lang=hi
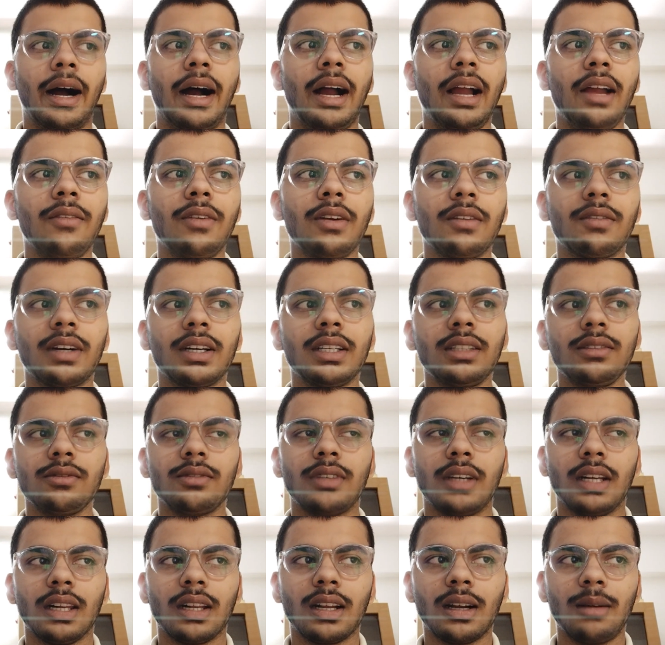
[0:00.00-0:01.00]
हाय एवरीवन
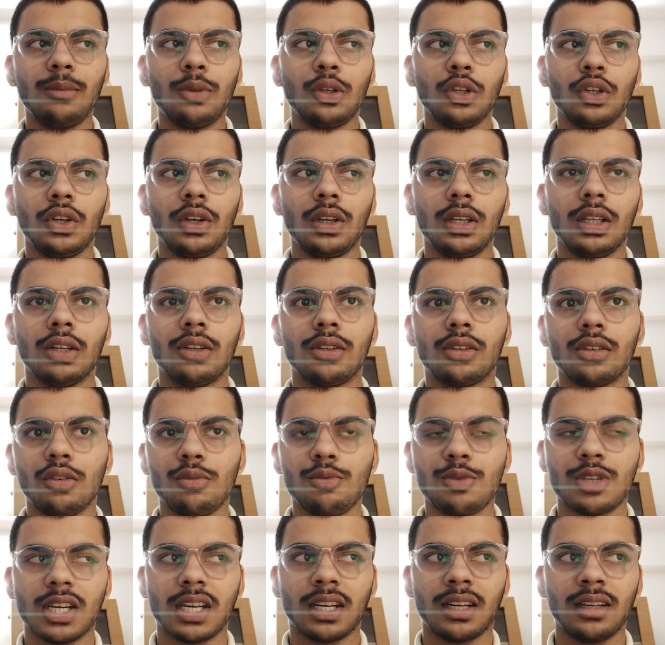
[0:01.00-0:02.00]
वेलकम टू योर यूट्यूब
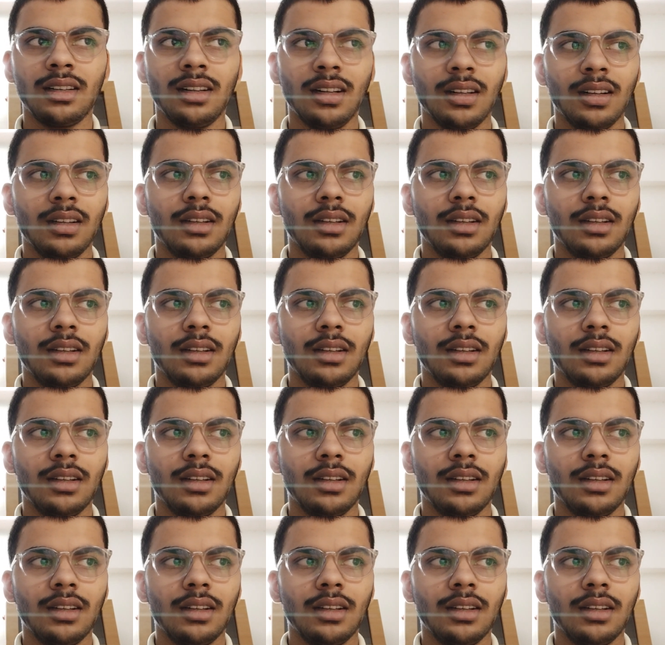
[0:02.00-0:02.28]
चैनल